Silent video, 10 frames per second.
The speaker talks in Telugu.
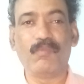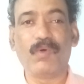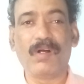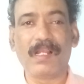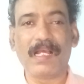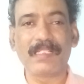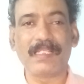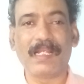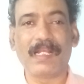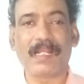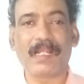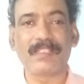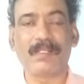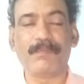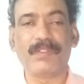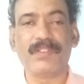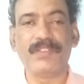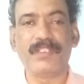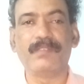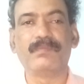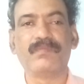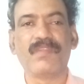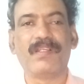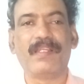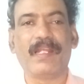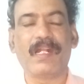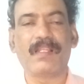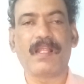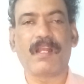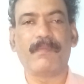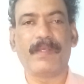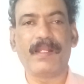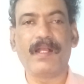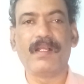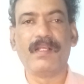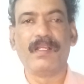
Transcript: బోలా శంకర్కి సంబంధించి టికెట్ ధరలపైన